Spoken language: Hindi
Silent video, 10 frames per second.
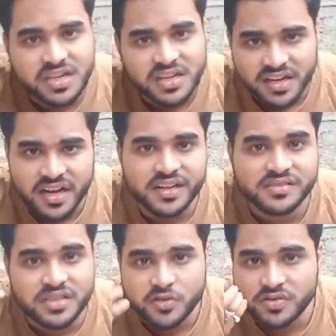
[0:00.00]
आज का खाना
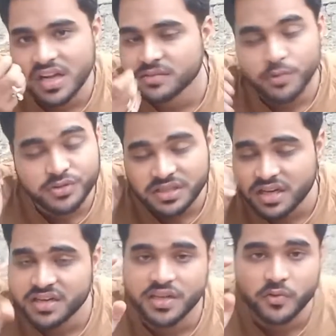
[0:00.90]
कैंसिल क्योंकि दांत बहुत
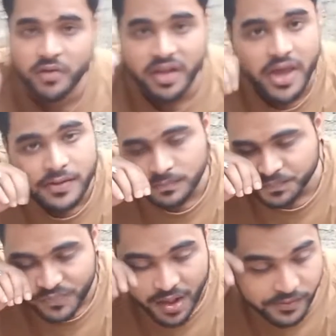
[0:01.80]
ज़्यादा खट्टे होने वाले हैं
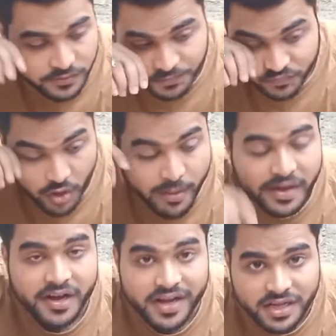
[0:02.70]
तो
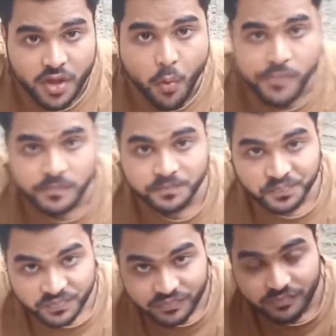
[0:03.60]
मैं खाना खाता
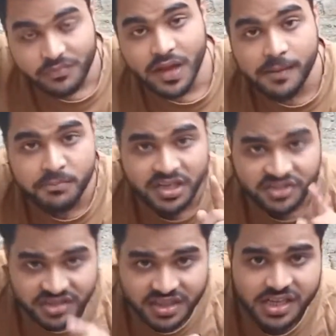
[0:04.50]
हूँ
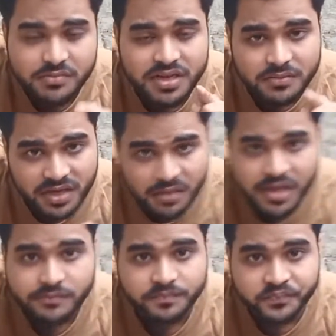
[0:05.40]
माँ चंद्रिका देवी के मेले
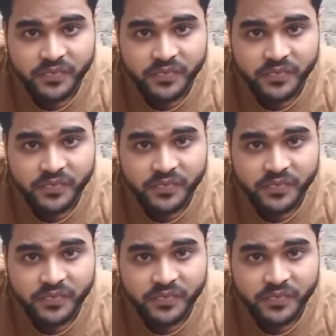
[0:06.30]
में